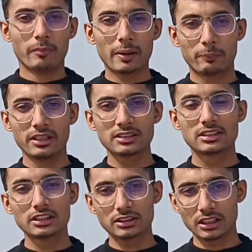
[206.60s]
मैं 20
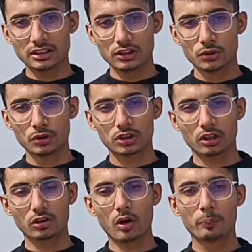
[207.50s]
दिन से इसे यूज
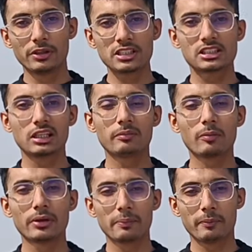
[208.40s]
कर रहा हूँ बीस दिन
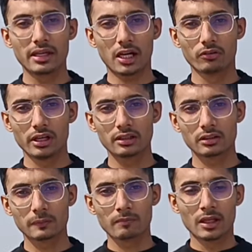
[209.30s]
में मे, मेरा वेट
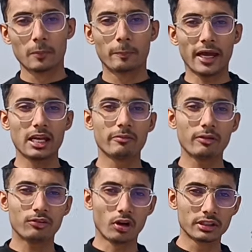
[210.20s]
पहले
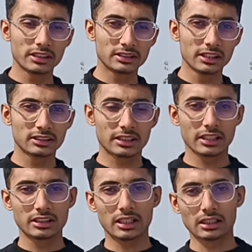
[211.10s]
मैं
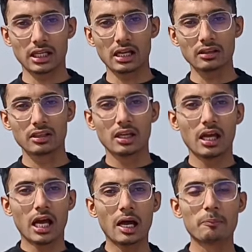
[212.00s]
46 जी का था
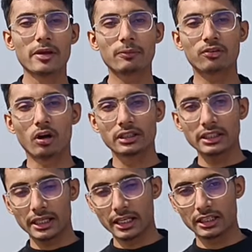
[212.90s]
अब मैं
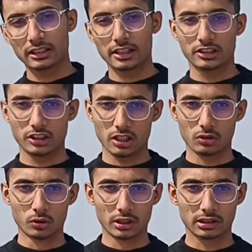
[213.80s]
48 जी का
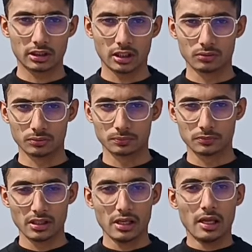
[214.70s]
हो रखा हूँ
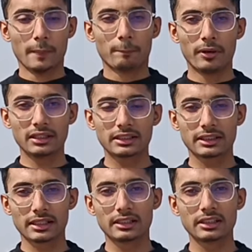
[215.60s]
बट
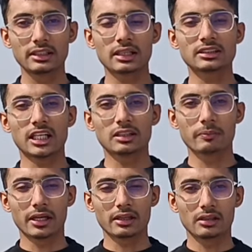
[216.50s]
क्रेटीन के
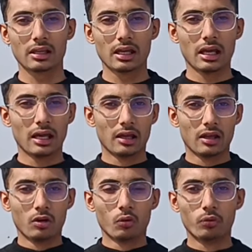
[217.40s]
साथ मैं
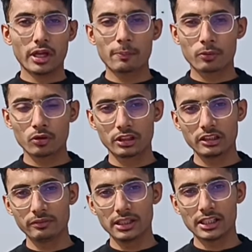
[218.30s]
वे
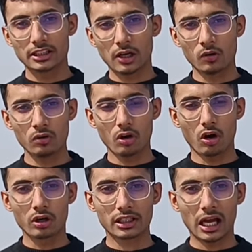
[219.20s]
प्रोटीन भी लेता हूँ
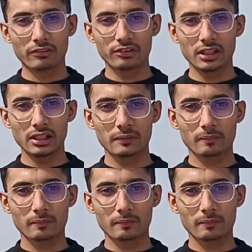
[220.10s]
और काफ़ी